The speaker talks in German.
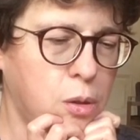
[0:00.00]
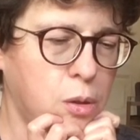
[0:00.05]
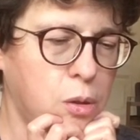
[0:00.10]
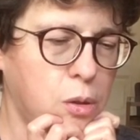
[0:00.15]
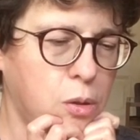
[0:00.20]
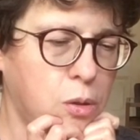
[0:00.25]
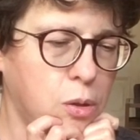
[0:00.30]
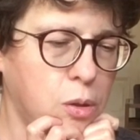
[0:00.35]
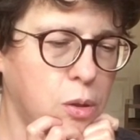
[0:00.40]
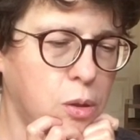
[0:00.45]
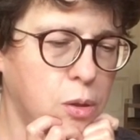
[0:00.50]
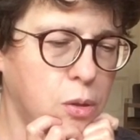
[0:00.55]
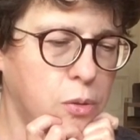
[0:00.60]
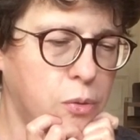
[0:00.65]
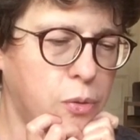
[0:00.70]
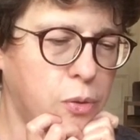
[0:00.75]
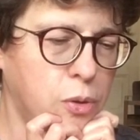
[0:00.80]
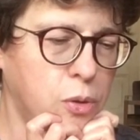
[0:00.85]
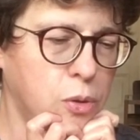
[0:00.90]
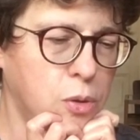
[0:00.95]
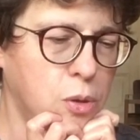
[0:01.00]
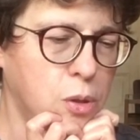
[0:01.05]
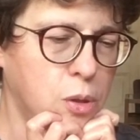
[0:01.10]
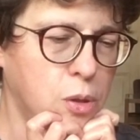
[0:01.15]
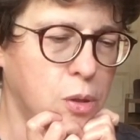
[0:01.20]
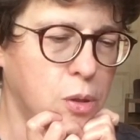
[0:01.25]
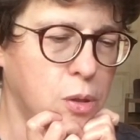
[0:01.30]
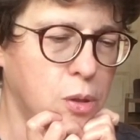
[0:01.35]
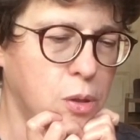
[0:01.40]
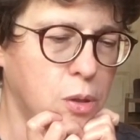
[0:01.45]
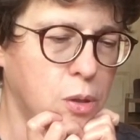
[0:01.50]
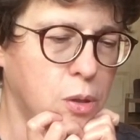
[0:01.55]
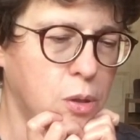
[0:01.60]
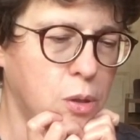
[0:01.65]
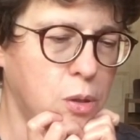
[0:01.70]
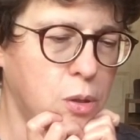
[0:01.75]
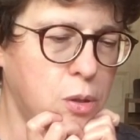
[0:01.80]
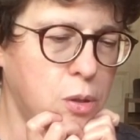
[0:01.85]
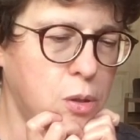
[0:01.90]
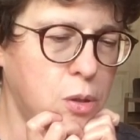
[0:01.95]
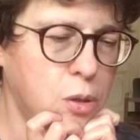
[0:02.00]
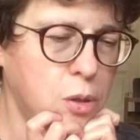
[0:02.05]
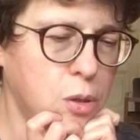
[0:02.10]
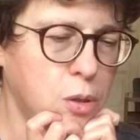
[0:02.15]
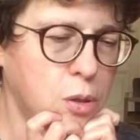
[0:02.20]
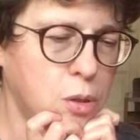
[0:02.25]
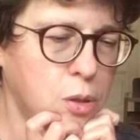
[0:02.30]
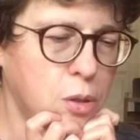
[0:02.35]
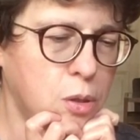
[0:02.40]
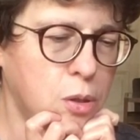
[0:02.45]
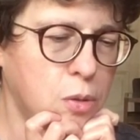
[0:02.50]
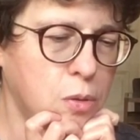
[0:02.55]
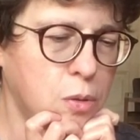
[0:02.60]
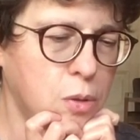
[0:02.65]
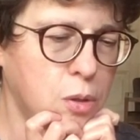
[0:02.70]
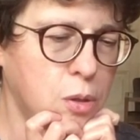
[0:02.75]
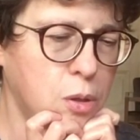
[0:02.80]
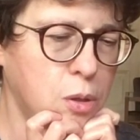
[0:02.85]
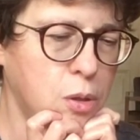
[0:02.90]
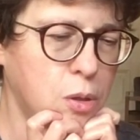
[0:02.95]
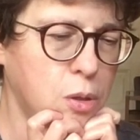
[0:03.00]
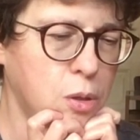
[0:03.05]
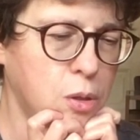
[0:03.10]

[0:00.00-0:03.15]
Und auflösen. Eins, zwei,